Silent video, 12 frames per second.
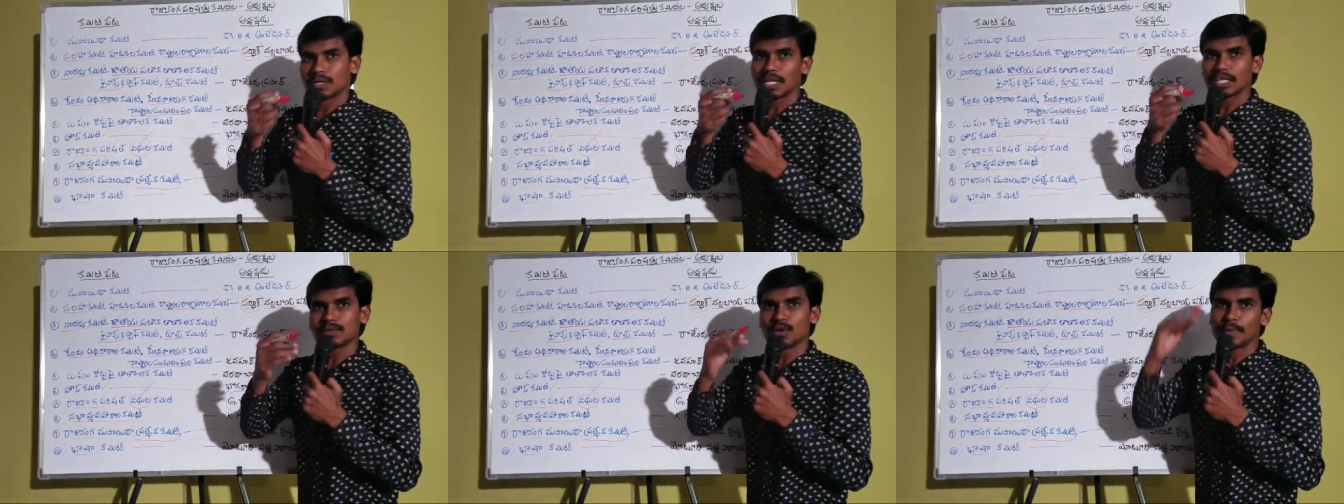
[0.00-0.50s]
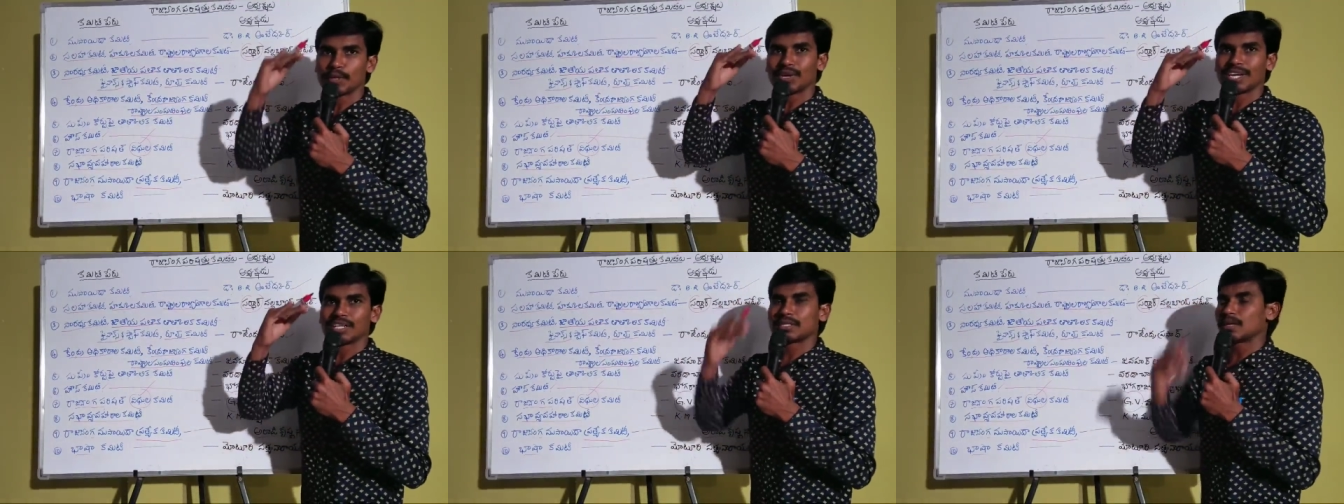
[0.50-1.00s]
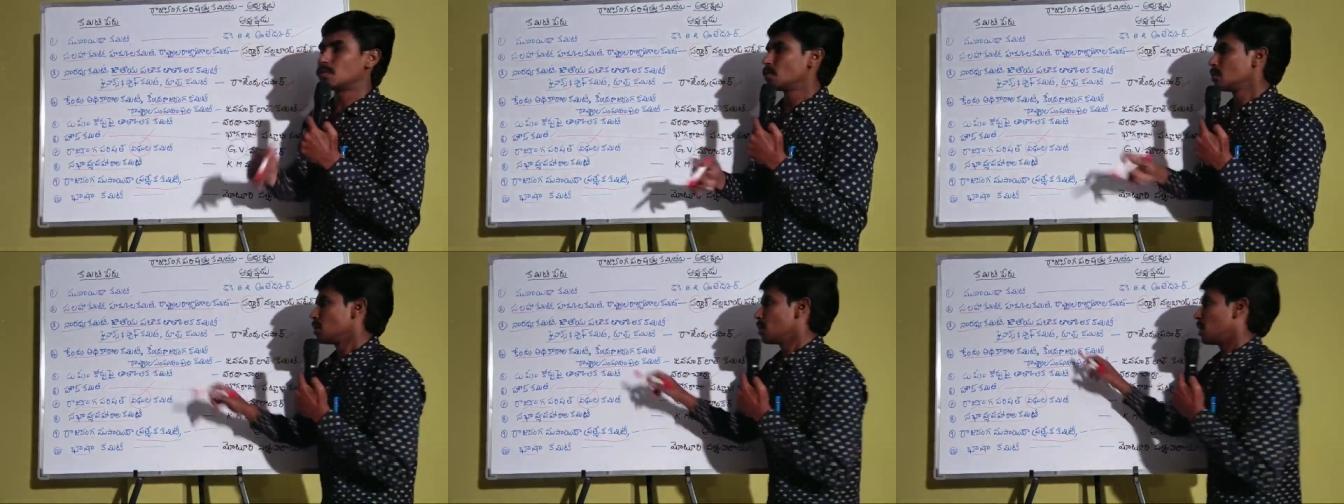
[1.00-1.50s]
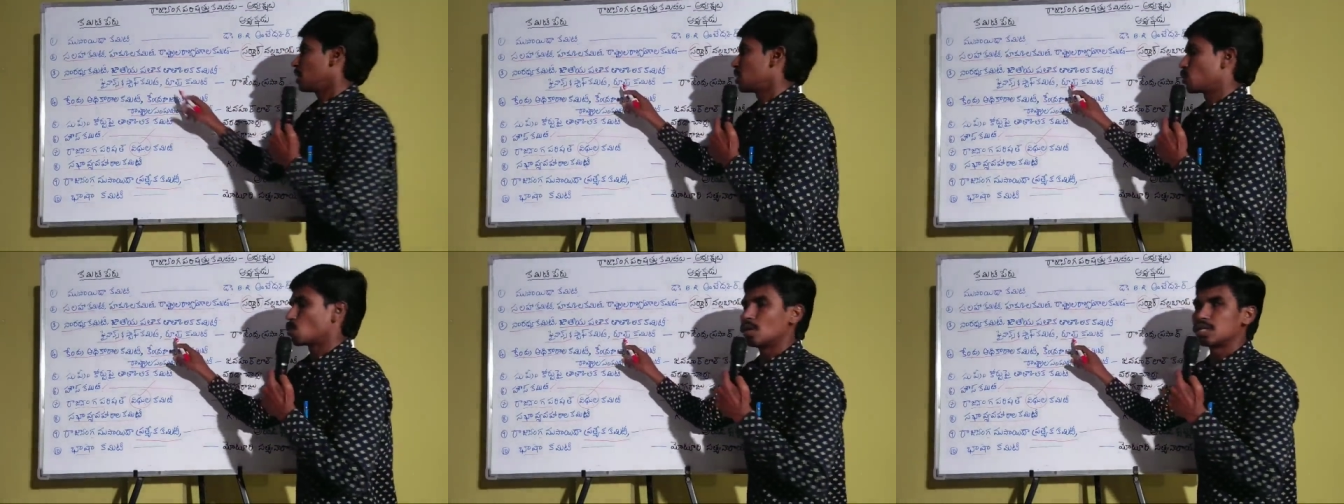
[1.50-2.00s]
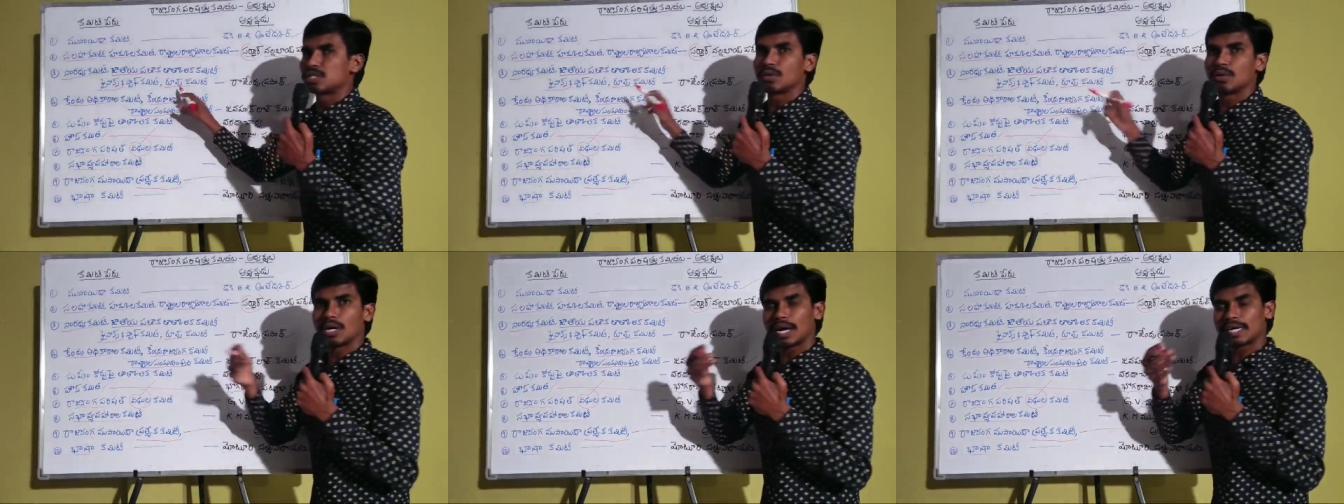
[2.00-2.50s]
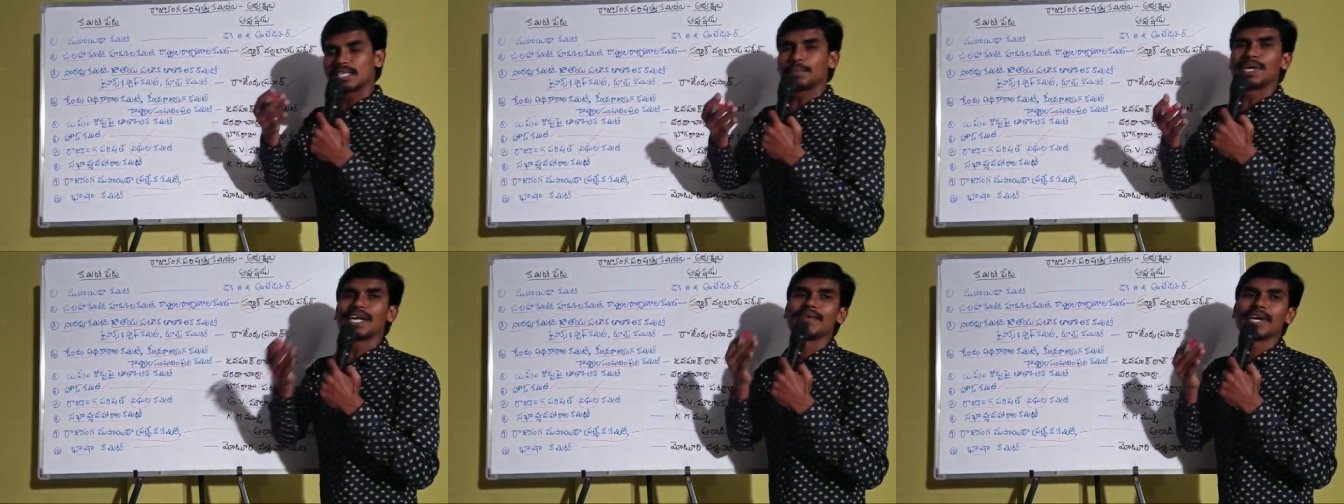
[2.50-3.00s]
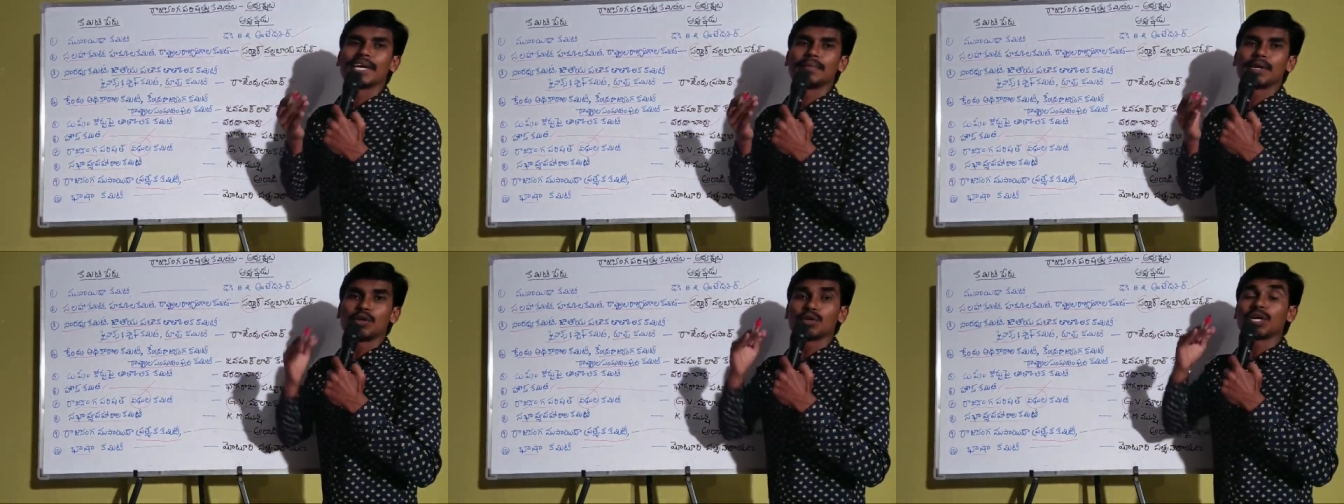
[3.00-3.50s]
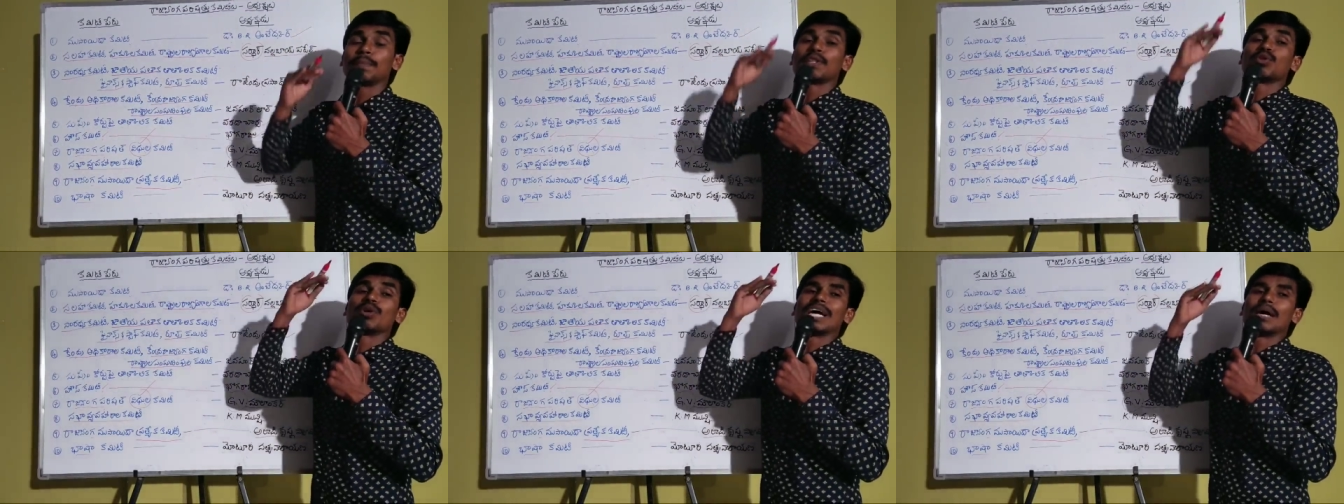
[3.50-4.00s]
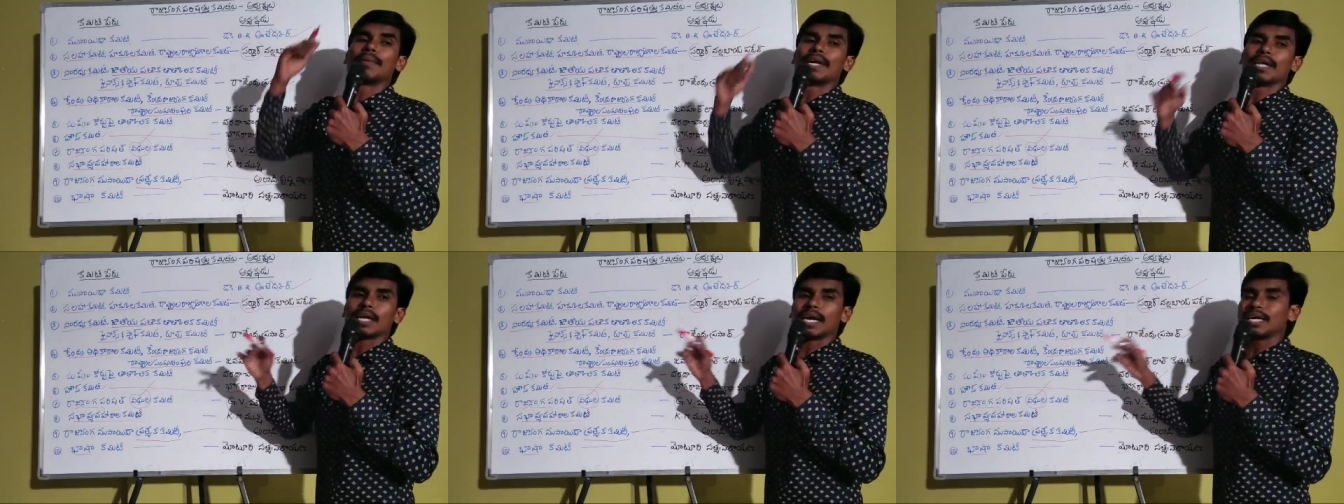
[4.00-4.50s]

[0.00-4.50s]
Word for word: దేశంలో పెద్దోనికి ఇస్తాం నెక్స్ట్ రూల్స్ ఆయన చెప్పినట్టే వినాలి మనం ఎందుకంటే పెద్దోడు కాబట్టి